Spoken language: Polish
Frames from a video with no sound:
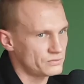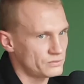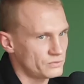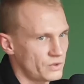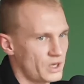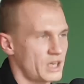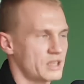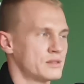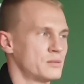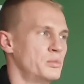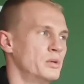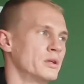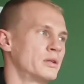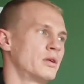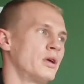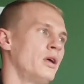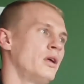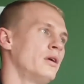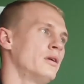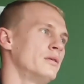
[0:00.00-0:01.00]
Niezbyt,
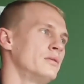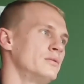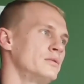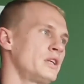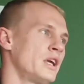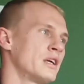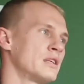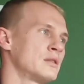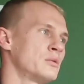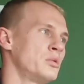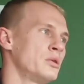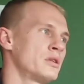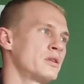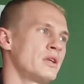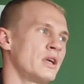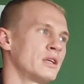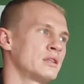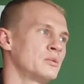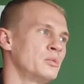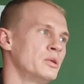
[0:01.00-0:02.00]
niezbyt,
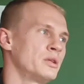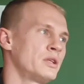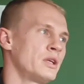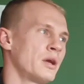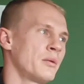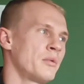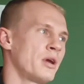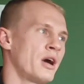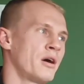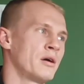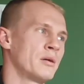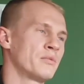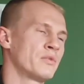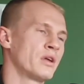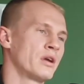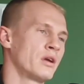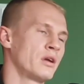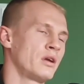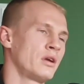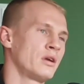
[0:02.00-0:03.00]
niezbyt. Nie miałem
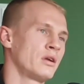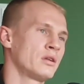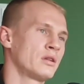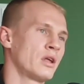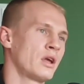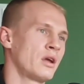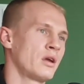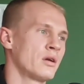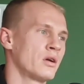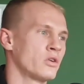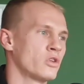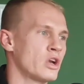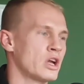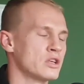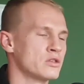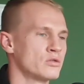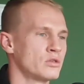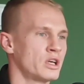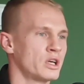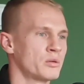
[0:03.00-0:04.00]
tej, tej od
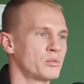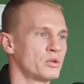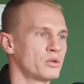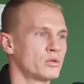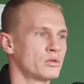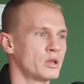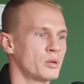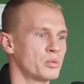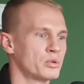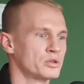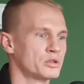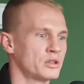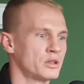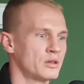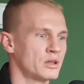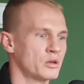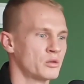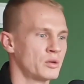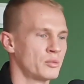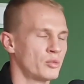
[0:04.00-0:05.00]
razu jakby tutaj poszedłem
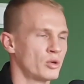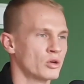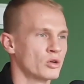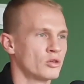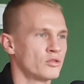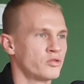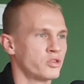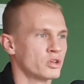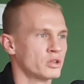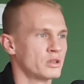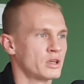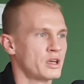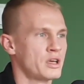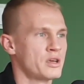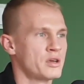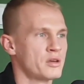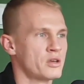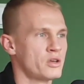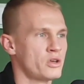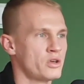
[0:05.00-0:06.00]
na głęboką wodę
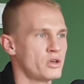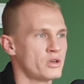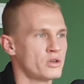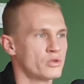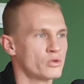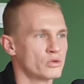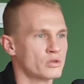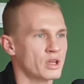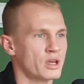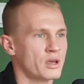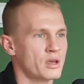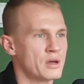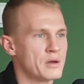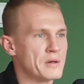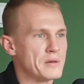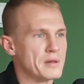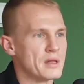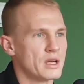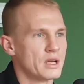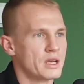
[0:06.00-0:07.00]
i tutaj
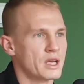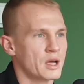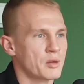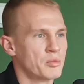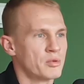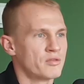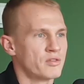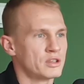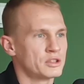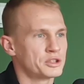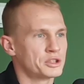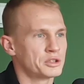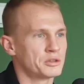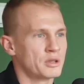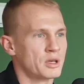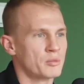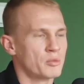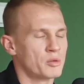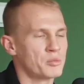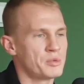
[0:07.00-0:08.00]
jakby
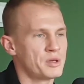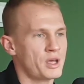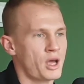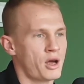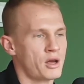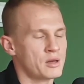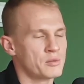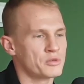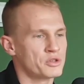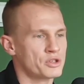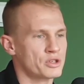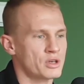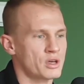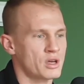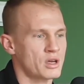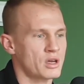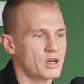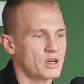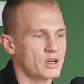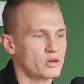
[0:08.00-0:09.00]
walczyłem, obijałem
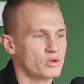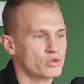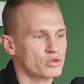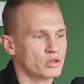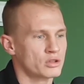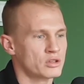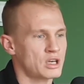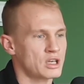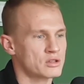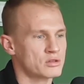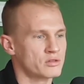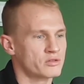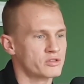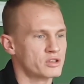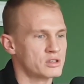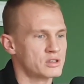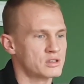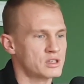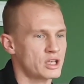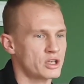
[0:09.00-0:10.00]
się już od razu w
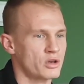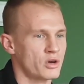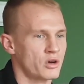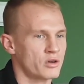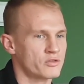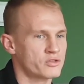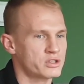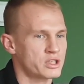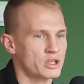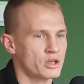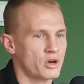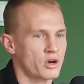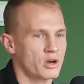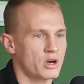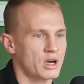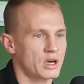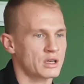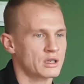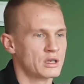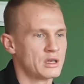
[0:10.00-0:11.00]
tych senior, w
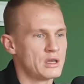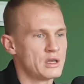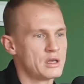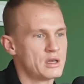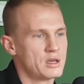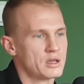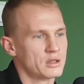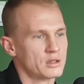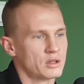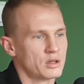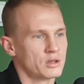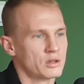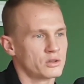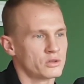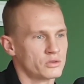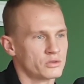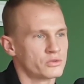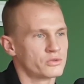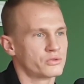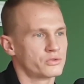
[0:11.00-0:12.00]
seniorach.
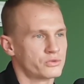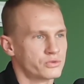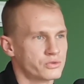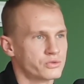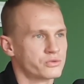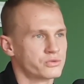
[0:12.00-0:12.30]
No w...